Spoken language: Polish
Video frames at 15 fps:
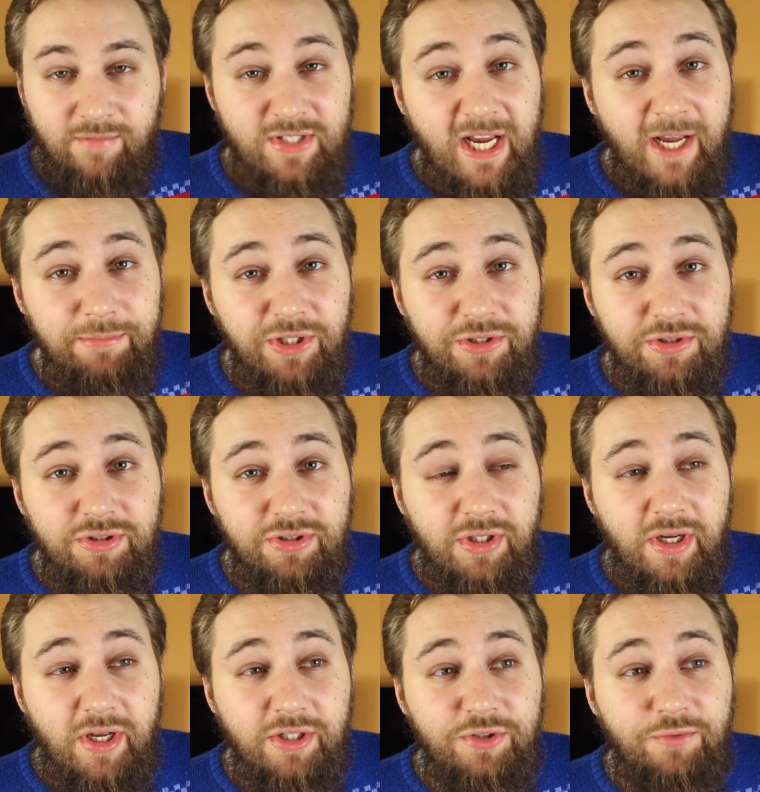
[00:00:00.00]
Widziałem też
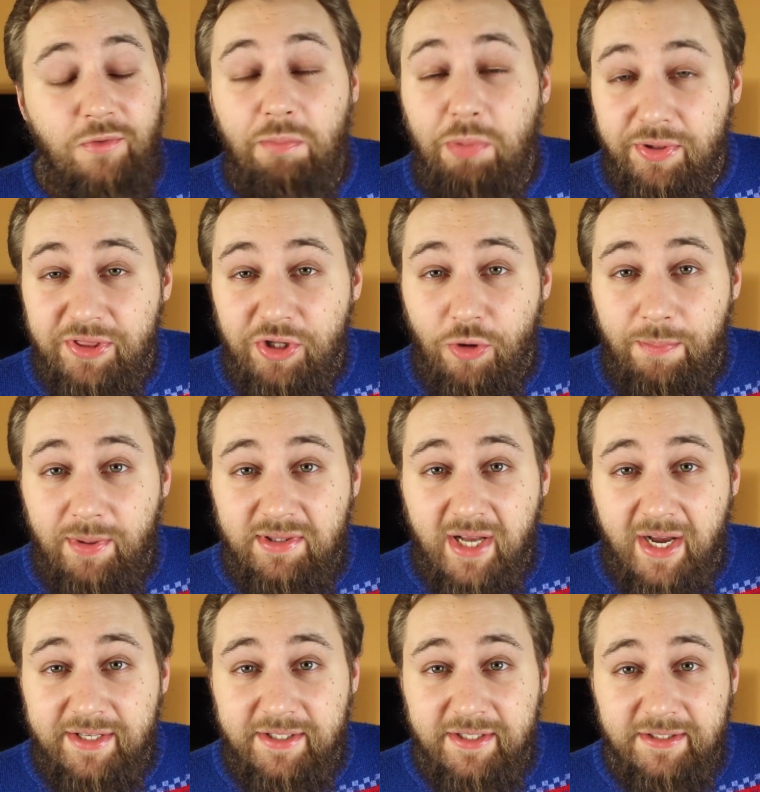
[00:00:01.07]
e, swobodne
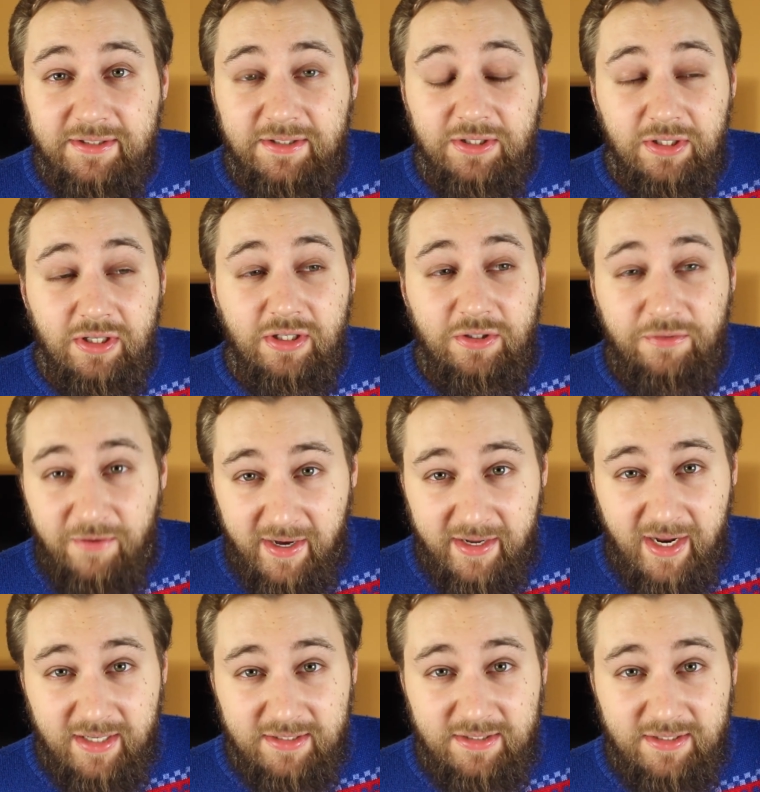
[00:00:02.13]
opadanie, dwa
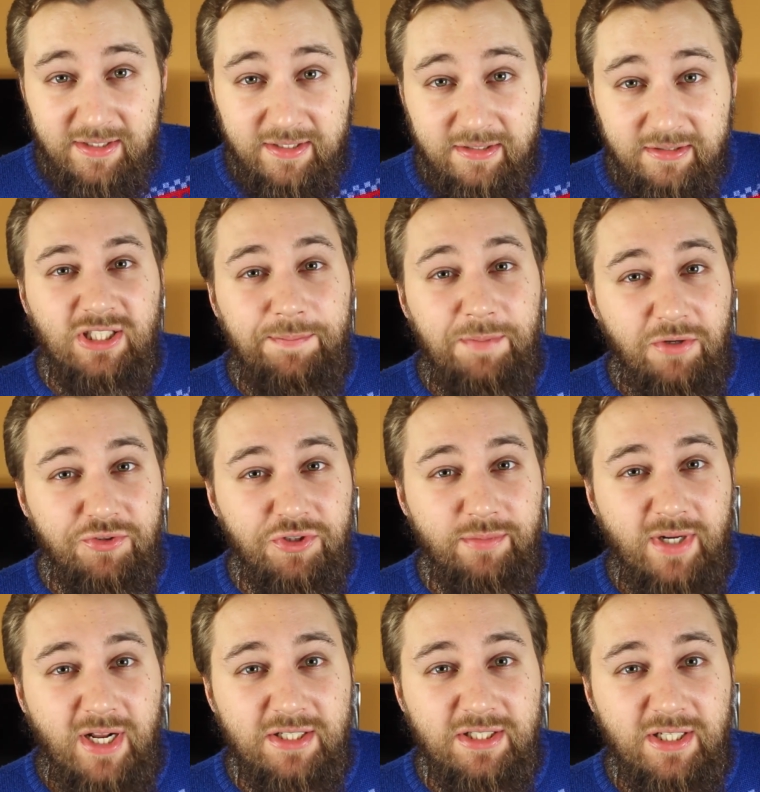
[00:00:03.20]
razy. Za pierwszym
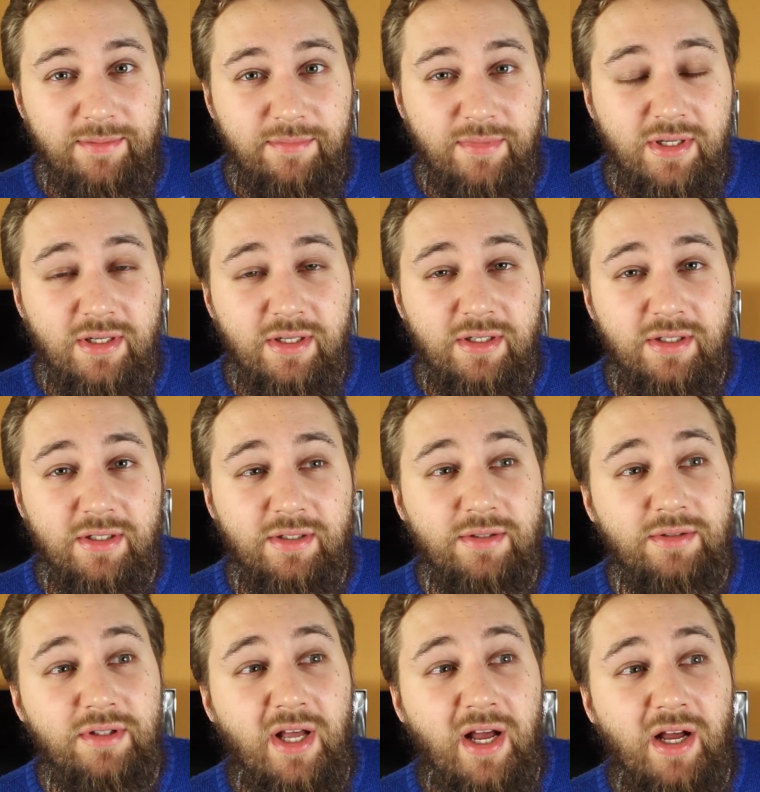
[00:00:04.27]
razem
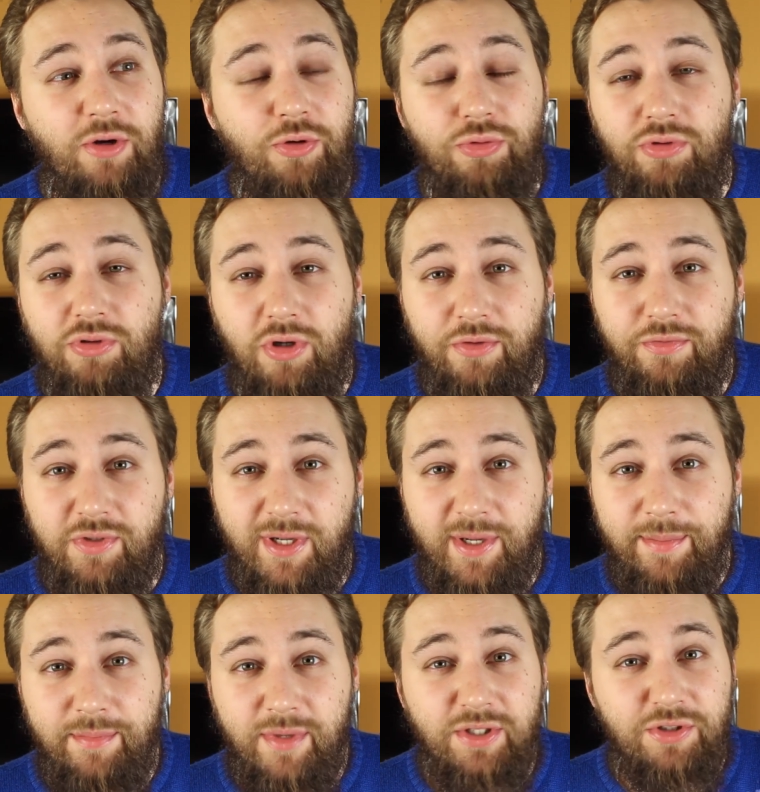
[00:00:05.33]
yy, na
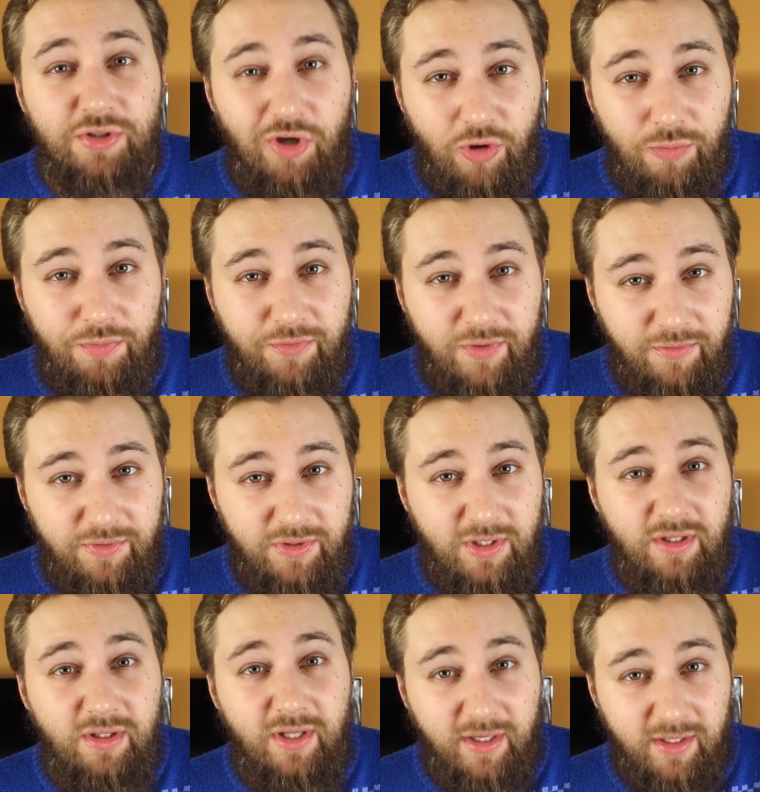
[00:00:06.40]
gutkowym Scope
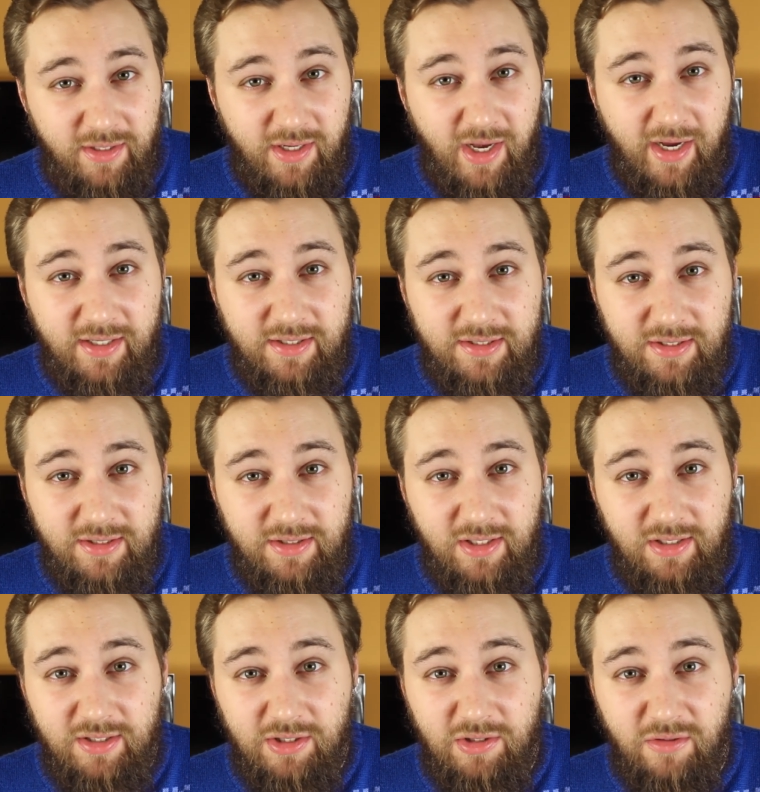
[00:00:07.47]
50, takiej akcji
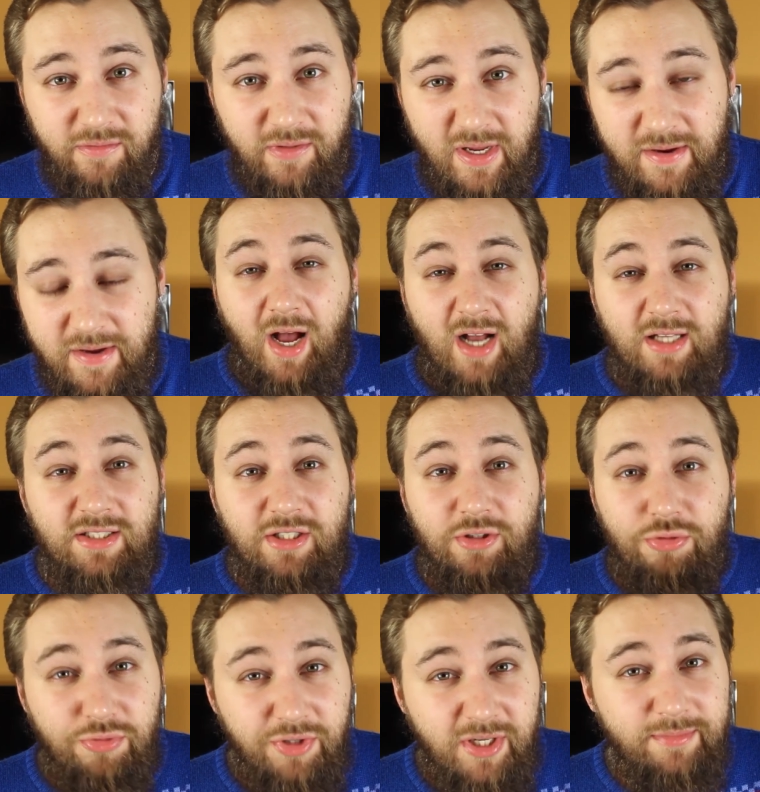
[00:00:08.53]
internetowej, a za
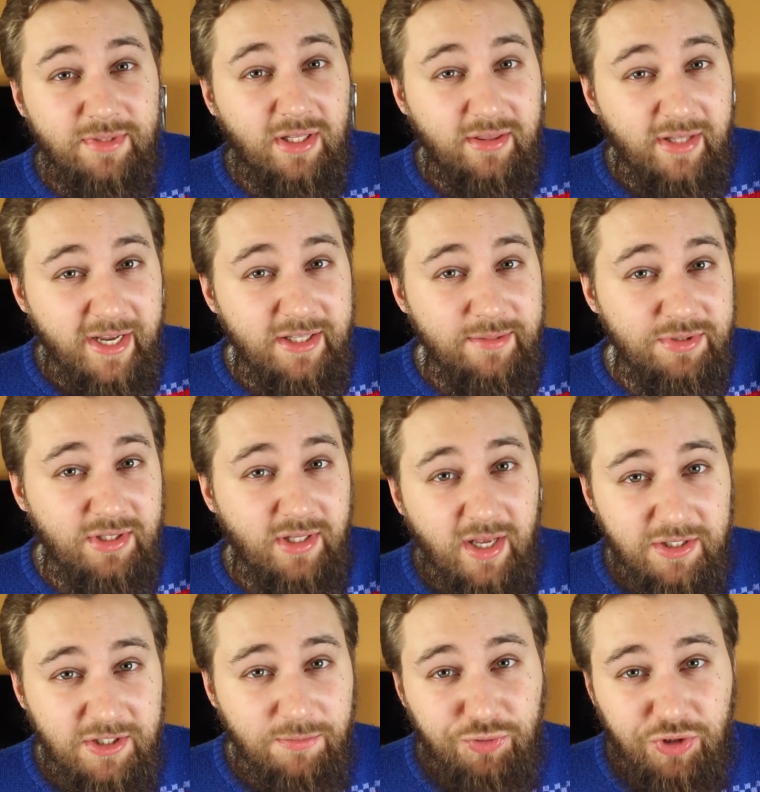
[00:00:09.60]
drugim na tajnym
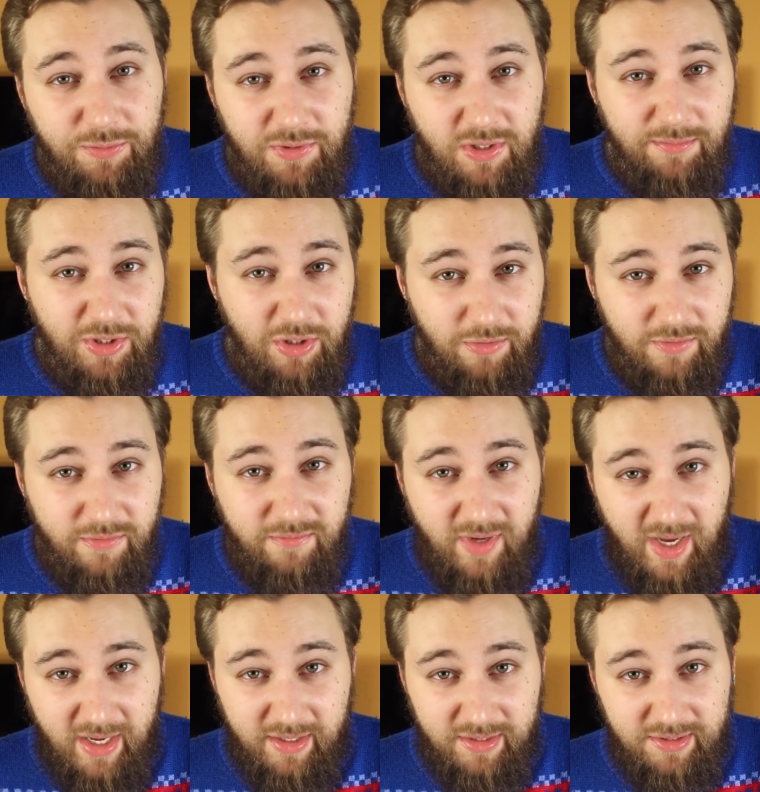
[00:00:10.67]
seansie przedpremierowym w
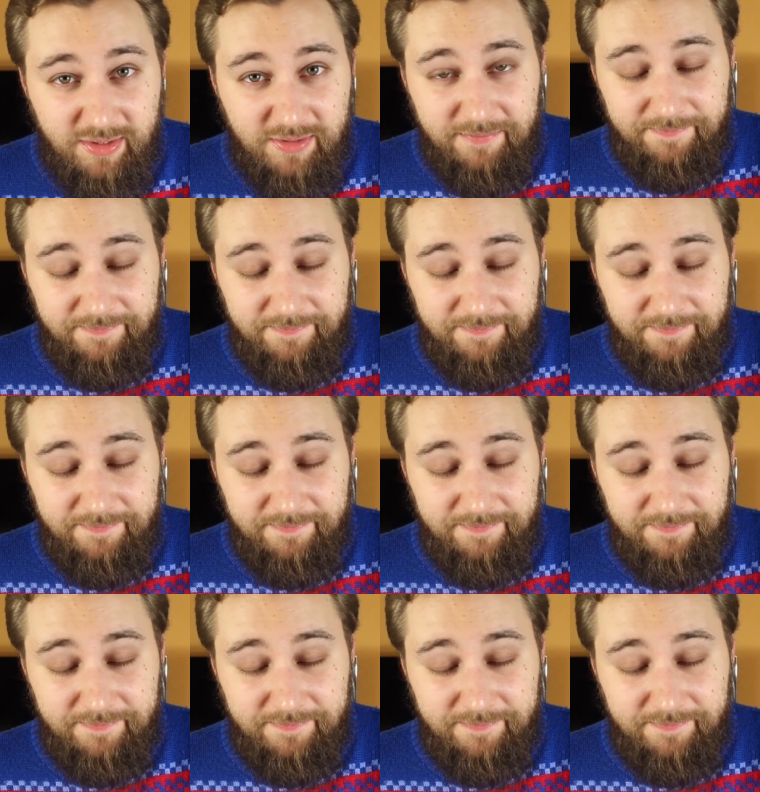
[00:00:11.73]
Arsie.